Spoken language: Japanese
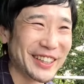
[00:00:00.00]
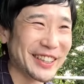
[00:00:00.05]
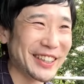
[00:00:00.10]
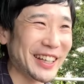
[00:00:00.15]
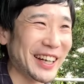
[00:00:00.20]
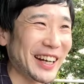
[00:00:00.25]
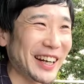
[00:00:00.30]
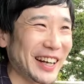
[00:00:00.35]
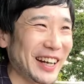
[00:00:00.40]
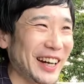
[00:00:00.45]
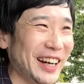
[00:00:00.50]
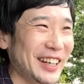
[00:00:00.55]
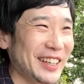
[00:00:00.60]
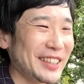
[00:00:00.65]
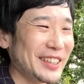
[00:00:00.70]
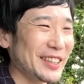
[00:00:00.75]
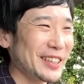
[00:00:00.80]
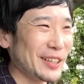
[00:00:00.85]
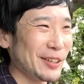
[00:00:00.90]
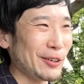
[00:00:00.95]
だから、
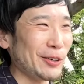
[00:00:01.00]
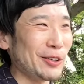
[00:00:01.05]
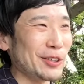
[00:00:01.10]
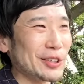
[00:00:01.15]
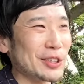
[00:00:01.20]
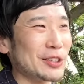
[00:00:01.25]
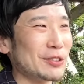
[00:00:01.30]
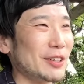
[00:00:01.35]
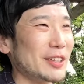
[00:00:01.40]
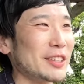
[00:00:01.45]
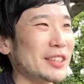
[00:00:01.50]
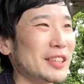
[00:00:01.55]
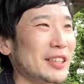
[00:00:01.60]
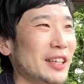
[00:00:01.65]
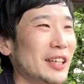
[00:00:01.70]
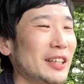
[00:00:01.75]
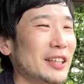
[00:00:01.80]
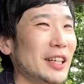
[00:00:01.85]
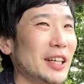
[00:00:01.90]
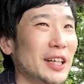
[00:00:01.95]
こう座って
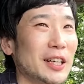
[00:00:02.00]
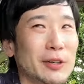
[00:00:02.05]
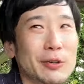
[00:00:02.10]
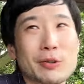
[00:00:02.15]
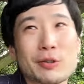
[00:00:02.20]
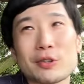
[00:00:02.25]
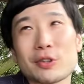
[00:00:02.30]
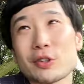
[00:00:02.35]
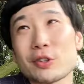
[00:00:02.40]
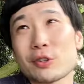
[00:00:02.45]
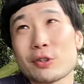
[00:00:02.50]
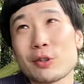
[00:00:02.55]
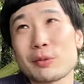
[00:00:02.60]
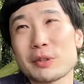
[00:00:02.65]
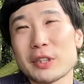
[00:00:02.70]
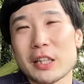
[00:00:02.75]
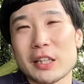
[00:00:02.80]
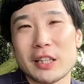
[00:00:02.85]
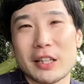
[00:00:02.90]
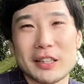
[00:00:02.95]
て、なんかこう外を
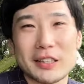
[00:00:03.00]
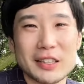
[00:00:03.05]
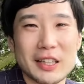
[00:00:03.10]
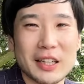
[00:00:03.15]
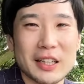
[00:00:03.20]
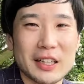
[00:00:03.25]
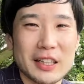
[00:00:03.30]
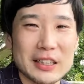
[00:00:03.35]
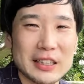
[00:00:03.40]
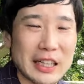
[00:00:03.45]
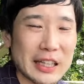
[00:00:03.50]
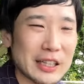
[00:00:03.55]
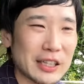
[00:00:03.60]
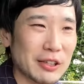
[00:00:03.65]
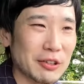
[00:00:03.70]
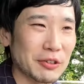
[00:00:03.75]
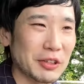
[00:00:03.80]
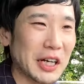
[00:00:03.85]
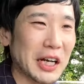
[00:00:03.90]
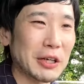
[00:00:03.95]
見てたらさ、さっき
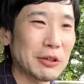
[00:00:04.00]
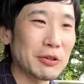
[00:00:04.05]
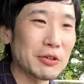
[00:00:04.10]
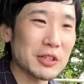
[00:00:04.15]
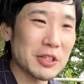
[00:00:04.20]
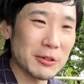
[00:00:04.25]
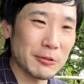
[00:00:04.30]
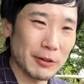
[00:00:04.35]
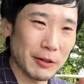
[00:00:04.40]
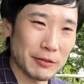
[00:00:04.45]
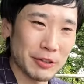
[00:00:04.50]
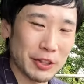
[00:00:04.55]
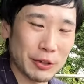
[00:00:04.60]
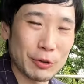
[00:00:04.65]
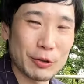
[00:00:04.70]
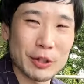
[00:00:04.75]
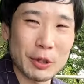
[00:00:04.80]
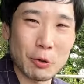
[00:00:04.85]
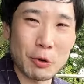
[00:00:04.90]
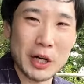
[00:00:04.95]
の外国人ファミリー、
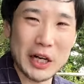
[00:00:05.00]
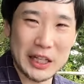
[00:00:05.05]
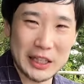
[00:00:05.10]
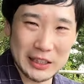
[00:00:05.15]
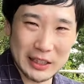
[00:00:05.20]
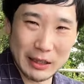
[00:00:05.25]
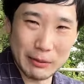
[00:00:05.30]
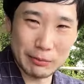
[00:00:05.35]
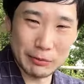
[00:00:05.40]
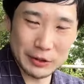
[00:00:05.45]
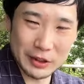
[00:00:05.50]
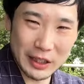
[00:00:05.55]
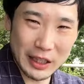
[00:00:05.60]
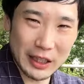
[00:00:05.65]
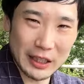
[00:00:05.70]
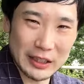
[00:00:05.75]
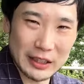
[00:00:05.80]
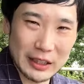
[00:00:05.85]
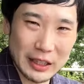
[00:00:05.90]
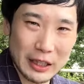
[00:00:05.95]
今度はお母さんも
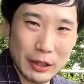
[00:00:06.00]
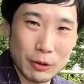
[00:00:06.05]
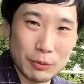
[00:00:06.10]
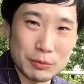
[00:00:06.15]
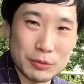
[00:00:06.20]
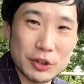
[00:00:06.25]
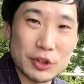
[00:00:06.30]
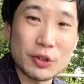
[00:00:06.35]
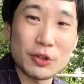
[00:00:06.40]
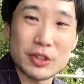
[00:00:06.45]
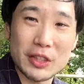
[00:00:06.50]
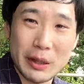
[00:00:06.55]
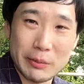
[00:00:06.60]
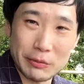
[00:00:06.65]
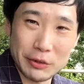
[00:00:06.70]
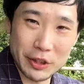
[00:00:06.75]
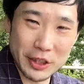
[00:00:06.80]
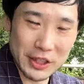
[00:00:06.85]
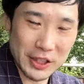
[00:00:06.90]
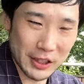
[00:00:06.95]
さ、なんか息子さん
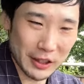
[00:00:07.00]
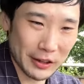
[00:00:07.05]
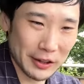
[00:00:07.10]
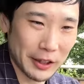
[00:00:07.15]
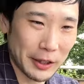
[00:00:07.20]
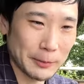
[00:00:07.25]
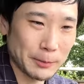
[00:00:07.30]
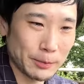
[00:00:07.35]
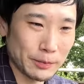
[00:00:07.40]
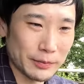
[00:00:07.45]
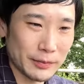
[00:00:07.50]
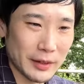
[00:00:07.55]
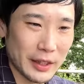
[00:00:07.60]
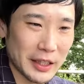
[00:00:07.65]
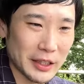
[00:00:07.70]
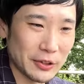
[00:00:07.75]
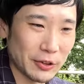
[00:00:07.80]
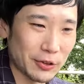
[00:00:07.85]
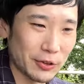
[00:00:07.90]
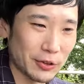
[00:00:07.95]
もいらっしゃって、
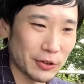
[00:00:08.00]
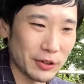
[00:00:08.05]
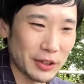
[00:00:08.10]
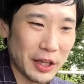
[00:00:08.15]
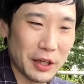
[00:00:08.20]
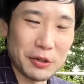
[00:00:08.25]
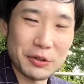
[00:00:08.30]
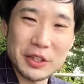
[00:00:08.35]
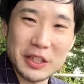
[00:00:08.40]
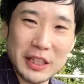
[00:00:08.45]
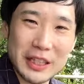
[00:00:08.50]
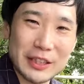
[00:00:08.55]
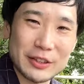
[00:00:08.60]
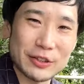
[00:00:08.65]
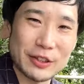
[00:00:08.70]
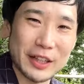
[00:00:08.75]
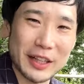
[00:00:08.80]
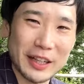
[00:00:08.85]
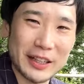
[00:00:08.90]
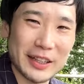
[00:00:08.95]
で、そのね、4人家
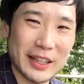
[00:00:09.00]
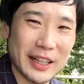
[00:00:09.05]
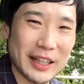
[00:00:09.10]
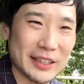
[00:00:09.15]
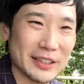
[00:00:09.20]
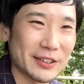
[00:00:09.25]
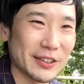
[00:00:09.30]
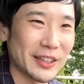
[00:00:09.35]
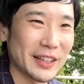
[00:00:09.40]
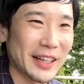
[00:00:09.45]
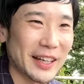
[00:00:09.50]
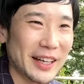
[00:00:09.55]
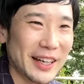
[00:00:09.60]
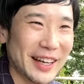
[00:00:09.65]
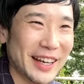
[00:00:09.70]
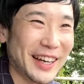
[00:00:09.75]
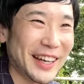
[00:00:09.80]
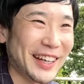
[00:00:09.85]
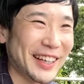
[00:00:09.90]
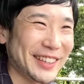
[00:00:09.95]
族かななんかそれで、
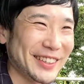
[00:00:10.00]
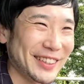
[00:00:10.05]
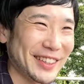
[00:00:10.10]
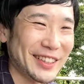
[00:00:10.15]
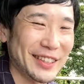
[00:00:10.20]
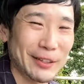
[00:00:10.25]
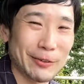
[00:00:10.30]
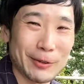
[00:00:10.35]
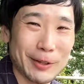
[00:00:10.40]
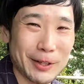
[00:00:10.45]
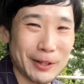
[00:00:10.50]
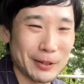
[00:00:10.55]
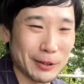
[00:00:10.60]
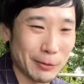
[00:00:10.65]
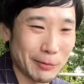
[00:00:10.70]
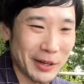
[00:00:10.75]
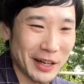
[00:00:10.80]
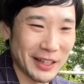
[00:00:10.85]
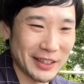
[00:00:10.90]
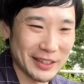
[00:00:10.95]
へいとか言って、俺と
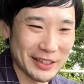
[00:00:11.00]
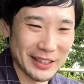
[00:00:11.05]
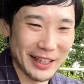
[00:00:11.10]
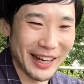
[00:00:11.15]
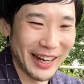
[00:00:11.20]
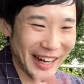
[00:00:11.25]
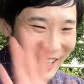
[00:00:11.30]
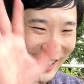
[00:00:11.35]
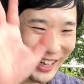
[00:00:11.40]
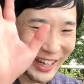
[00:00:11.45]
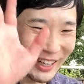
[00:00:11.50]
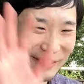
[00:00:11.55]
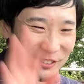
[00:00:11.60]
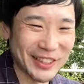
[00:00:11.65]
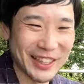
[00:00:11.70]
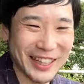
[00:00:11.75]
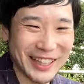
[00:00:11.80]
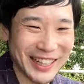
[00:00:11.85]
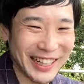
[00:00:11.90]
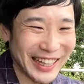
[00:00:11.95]
目があってさ、はーいみ
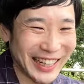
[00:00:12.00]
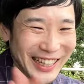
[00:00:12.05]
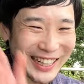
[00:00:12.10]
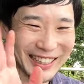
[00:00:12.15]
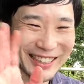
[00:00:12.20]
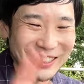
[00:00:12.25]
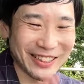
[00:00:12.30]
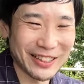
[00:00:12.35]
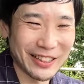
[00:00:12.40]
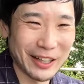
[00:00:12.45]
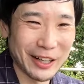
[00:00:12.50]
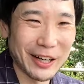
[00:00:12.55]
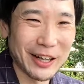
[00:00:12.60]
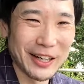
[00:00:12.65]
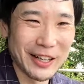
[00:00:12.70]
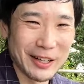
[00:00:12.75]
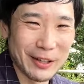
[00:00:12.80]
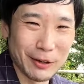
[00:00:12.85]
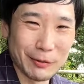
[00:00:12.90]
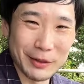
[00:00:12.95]
たいな、はーいって言って、あ、
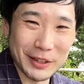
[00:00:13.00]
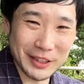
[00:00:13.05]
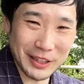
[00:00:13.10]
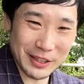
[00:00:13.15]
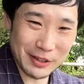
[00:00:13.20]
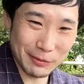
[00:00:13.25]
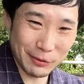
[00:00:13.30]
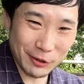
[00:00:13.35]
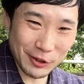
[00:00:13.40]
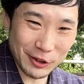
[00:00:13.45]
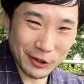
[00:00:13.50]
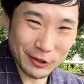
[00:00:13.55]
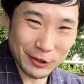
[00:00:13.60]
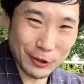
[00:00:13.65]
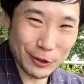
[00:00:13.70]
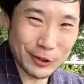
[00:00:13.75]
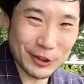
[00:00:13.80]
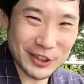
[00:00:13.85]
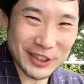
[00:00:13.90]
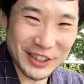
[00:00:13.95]
お前たちも鬼の洞
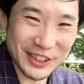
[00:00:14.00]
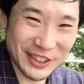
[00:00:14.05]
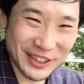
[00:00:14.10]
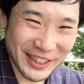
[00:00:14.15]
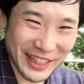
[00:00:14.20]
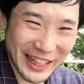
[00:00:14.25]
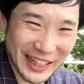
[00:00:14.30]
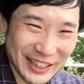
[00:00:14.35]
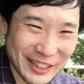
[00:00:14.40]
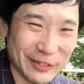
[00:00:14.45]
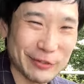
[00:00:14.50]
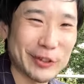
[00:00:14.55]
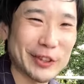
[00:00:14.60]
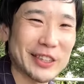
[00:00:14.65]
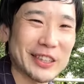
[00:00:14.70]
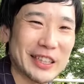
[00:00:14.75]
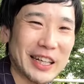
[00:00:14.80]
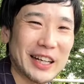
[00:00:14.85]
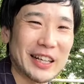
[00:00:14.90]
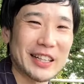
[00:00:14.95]
窟行くんかって思っ
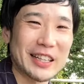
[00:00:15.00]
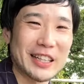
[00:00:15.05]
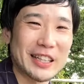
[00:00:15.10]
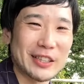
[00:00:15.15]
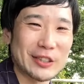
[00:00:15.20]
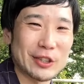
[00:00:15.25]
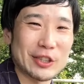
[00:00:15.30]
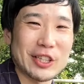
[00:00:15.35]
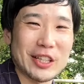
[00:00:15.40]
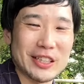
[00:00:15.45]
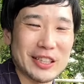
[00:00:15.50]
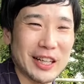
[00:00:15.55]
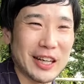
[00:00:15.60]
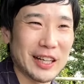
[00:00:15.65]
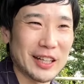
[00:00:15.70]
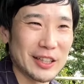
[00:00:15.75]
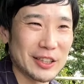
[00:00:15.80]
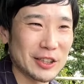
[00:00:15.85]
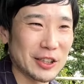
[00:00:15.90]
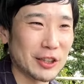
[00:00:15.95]
てさ、そしたらさ、
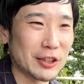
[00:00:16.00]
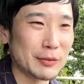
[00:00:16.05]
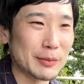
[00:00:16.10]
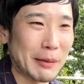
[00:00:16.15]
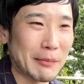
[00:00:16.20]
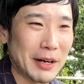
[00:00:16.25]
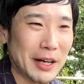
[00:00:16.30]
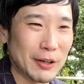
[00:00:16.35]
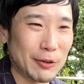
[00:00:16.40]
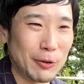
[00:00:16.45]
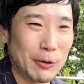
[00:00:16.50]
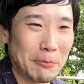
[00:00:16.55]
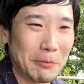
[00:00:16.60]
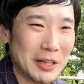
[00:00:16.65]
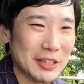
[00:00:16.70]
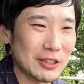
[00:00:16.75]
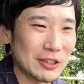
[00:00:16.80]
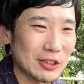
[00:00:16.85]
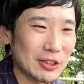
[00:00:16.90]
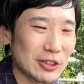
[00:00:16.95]
そのままこう
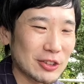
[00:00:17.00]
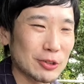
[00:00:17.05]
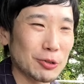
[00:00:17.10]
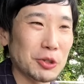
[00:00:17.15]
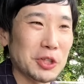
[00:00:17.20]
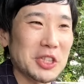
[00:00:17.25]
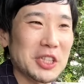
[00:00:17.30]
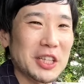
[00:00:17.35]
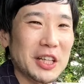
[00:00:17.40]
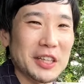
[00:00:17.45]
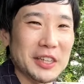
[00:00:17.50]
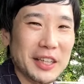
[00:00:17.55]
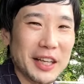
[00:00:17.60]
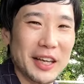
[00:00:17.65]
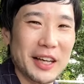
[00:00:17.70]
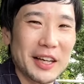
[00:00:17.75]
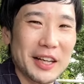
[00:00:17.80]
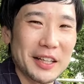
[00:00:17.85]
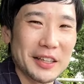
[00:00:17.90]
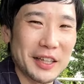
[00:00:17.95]
バスを素通りしていっ
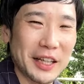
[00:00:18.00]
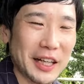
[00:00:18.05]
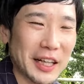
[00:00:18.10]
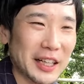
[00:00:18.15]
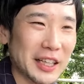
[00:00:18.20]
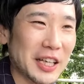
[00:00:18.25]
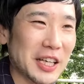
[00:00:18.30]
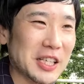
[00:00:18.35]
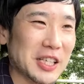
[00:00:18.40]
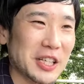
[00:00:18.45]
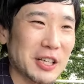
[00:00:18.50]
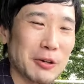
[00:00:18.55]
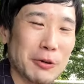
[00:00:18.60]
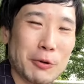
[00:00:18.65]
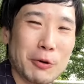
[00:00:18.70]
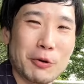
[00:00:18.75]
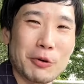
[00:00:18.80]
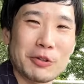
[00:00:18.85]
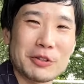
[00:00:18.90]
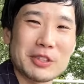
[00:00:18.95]
て、なんか景色を
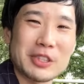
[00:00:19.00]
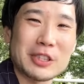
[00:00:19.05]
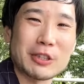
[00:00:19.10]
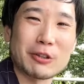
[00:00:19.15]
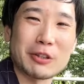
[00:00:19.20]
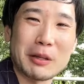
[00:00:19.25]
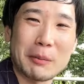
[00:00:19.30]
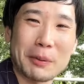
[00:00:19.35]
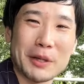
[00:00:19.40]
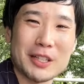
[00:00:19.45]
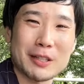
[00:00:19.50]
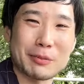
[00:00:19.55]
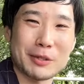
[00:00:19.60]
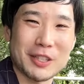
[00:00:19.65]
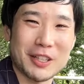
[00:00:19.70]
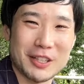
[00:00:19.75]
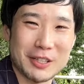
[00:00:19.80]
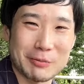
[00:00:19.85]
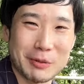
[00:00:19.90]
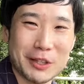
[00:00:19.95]
こう自撮りで
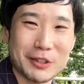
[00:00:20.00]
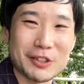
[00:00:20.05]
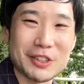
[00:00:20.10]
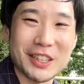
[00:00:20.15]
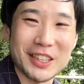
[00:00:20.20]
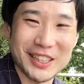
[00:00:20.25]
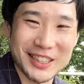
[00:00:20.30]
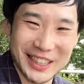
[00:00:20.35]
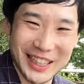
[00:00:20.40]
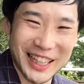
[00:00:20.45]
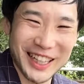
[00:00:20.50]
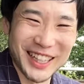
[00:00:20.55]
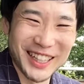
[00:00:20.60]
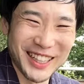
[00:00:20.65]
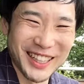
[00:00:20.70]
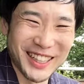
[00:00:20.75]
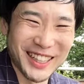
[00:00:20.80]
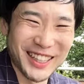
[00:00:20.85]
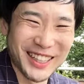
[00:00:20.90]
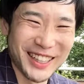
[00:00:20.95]
パシャパシャしまくっててさ
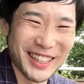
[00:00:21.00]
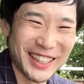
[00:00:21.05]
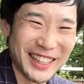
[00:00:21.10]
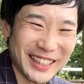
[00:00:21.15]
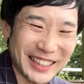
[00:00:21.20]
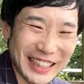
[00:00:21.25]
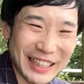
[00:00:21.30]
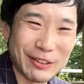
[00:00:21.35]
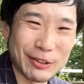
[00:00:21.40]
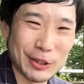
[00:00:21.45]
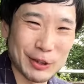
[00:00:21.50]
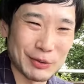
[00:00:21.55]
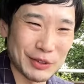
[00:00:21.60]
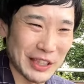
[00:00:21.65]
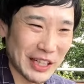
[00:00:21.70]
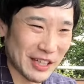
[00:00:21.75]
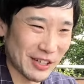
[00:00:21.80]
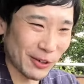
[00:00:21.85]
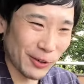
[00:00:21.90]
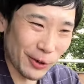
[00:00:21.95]
ね、子供
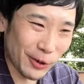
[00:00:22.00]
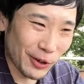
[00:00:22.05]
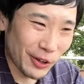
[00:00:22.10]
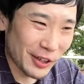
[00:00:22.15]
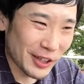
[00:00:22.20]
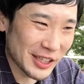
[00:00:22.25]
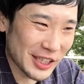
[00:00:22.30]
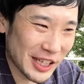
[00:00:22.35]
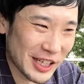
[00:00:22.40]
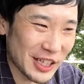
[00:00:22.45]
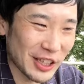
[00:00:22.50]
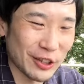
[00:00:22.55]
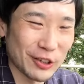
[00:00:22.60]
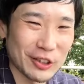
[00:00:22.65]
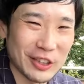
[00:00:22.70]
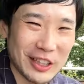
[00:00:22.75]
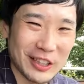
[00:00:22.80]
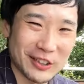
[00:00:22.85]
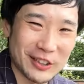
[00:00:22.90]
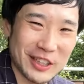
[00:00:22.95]
たちをこう写真撮っ
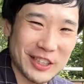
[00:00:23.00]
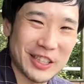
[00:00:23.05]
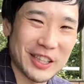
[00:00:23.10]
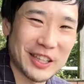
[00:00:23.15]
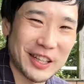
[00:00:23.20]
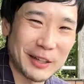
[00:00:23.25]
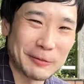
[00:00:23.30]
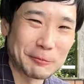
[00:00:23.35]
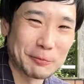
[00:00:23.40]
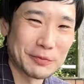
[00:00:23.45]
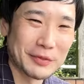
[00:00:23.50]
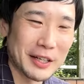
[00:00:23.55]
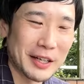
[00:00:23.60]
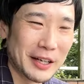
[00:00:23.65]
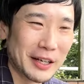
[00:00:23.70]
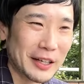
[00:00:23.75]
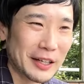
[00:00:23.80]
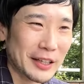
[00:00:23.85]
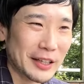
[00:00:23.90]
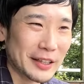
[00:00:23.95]
たりとかしてて、
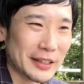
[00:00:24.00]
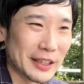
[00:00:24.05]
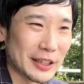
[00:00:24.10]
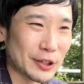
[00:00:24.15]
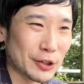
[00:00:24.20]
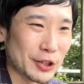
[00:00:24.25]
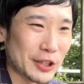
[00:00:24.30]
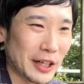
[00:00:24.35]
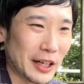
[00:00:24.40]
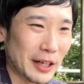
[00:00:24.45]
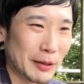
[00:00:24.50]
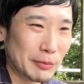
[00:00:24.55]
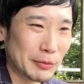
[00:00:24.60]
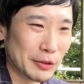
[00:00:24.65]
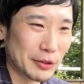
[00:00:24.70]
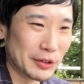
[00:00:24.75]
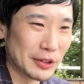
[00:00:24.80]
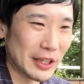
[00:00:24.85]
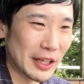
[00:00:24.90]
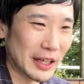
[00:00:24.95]
で、そしたら
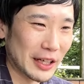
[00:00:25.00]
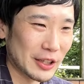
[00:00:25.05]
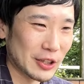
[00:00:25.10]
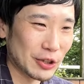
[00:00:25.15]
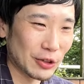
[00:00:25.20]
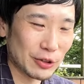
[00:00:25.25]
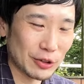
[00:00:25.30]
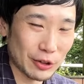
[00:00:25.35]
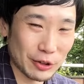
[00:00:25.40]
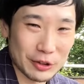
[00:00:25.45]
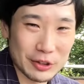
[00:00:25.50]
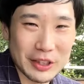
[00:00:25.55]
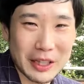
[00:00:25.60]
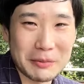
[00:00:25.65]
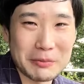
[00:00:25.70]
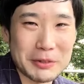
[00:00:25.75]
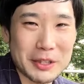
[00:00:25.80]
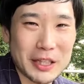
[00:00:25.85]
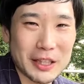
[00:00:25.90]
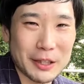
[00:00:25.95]
もうなんかちょっとくた
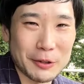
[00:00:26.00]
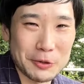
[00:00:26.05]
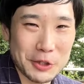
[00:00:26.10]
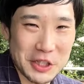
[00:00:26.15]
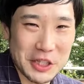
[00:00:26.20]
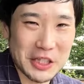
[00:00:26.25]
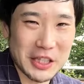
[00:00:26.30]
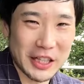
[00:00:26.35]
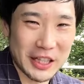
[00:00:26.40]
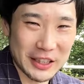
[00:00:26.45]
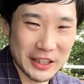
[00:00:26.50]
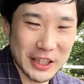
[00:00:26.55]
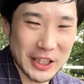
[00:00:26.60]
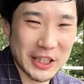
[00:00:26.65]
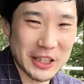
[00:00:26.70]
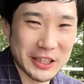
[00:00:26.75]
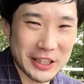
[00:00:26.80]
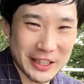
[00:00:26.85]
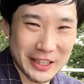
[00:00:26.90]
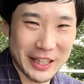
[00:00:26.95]
びれたおじいちゃんが出
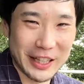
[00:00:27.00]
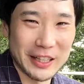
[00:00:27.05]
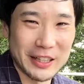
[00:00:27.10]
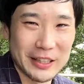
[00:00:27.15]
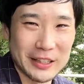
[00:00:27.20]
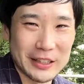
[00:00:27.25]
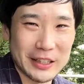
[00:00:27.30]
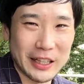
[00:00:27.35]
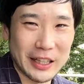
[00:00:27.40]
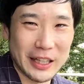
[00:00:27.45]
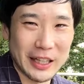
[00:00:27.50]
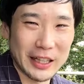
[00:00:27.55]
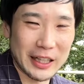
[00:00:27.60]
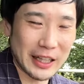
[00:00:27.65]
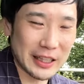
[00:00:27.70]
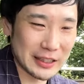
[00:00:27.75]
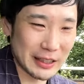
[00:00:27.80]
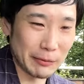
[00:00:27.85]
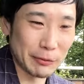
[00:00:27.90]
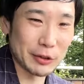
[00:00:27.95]
てきてさ、なんか
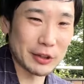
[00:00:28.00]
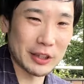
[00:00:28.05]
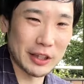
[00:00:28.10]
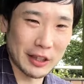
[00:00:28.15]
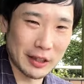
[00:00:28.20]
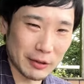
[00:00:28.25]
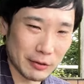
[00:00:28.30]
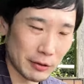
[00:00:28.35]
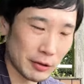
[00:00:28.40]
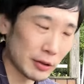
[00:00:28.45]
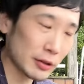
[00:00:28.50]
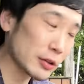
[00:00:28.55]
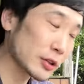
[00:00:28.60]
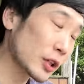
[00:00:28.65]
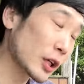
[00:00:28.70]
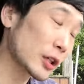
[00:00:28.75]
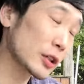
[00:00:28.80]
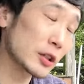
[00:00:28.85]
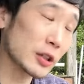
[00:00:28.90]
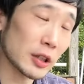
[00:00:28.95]
傘持ってこう、
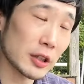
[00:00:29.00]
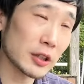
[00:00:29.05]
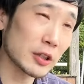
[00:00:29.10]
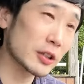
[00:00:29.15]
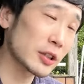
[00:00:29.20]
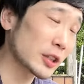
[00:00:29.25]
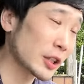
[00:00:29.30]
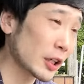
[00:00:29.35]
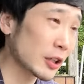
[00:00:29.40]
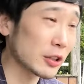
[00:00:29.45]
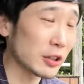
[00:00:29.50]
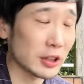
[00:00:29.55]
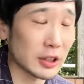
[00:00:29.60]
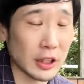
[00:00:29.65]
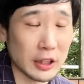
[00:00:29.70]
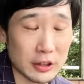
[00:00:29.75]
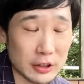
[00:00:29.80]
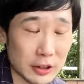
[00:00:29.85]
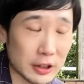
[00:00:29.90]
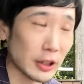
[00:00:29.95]

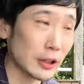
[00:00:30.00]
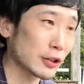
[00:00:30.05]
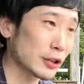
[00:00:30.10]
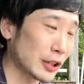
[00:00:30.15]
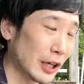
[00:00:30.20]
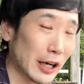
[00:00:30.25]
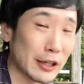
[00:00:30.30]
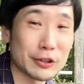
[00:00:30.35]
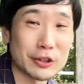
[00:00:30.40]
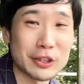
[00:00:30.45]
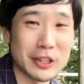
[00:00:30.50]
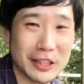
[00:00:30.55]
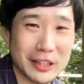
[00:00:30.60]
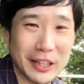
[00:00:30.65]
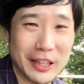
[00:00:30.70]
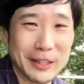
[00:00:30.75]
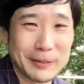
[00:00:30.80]
タクタクタクタクタクタ歩いてて。